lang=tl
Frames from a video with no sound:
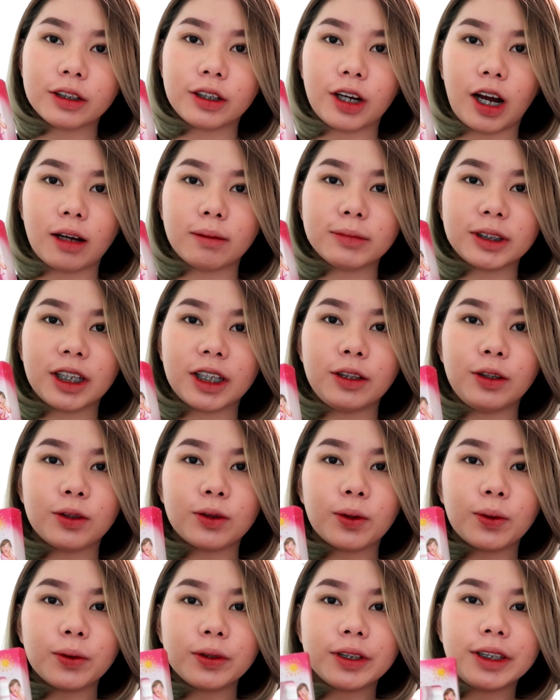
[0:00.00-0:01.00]
grams and yung
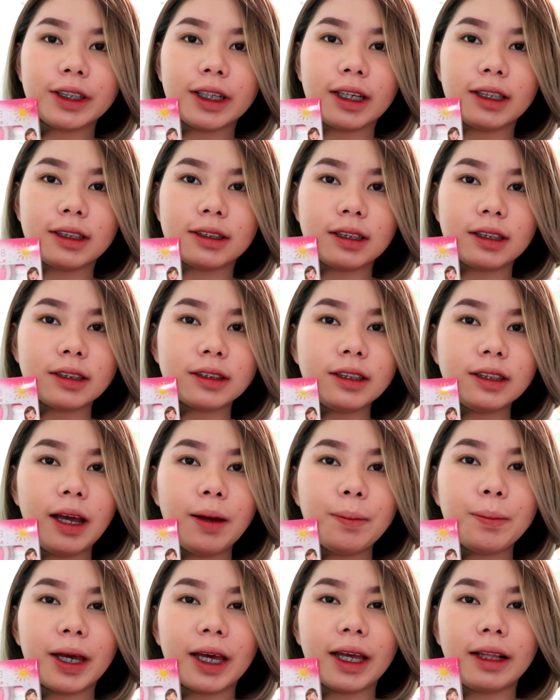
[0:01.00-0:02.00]
toner niya is 60
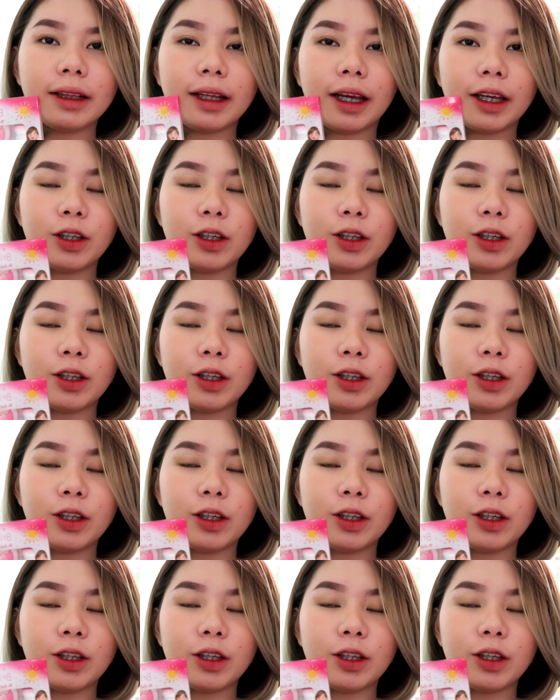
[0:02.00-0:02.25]
ml